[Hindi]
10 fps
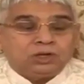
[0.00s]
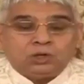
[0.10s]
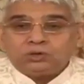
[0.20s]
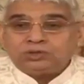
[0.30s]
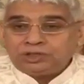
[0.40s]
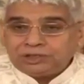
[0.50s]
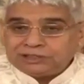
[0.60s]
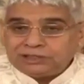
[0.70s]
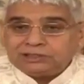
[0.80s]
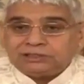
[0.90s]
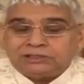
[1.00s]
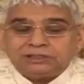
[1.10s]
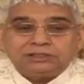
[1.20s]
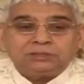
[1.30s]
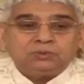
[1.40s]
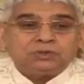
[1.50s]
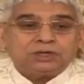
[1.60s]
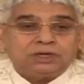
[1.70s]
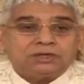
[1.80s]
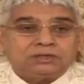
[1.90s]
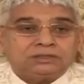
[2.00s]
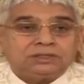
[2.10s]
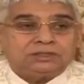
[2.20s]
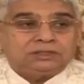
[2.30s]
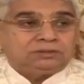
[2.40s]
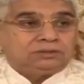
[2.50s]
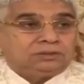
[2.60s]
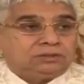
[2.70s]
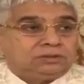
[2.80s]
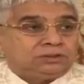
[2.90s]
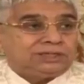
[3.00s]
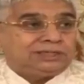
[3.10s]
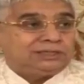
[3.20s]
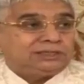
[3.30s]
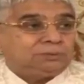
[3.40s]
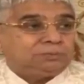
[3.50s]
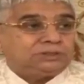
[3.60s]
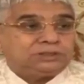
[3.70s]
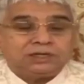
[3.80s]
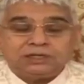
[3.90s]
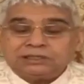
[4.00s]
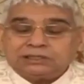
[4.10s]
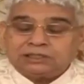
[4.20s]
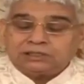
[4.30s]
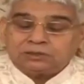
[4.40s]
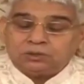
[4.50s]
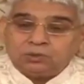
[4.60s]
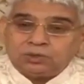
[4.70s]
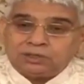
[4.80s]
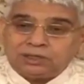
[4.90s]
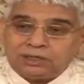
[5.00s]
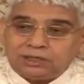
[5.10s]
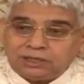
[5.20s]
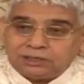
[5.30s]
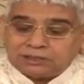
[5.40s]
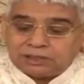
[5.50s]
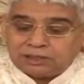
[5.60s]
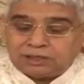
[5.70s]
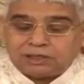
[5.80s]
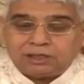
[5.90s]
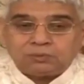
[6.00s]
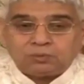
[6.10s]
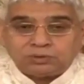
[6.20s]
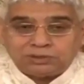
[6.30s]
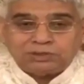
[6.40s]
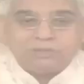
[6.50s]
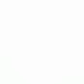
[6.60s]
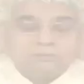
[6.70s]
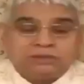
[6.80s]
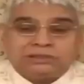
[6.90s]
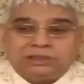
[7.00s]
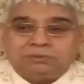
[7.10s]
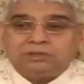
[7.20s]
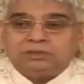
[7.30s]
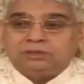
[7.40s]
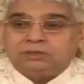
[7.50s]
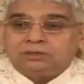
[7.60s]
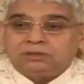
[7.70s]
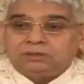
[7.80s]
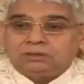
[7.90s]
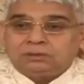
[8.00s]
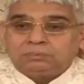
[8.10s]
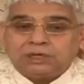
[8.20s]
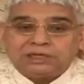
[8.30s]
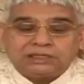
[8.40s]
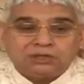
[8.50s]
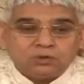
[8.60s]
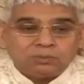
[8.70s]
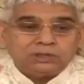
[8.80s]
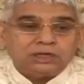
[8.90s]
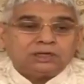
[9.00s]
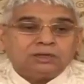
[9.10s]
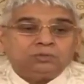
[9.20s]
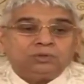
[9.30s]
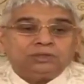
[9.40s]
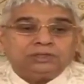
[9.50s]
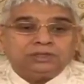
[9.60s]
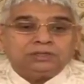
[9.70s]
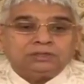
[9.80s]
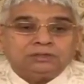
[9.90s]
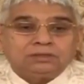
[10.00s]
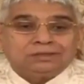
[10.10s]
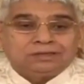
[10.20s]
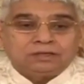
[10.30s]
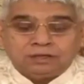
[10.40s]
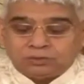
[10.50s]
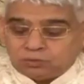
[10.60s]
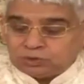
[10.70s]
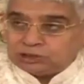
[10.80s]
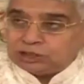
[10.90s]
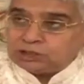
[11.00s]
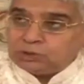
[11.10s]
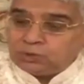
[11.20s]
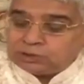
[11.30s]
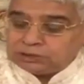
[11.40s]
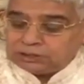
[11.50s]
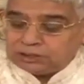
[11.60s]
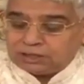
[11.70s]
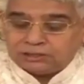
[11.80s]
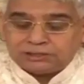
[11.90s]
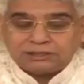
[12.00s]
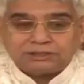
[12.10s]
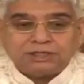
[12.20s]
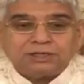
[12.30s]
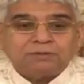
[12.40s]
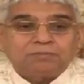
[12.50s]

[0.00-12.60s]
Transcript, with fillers: और तीसरी सती थी वो क्या करते हैं कि जब चाहे सतलोक से एक सेकंड के कुछ ही हिस्से में फ्रिक्शन ऑफ सेकंड बोलते हैं वो सतलोक से यहाँ आ जाते हैं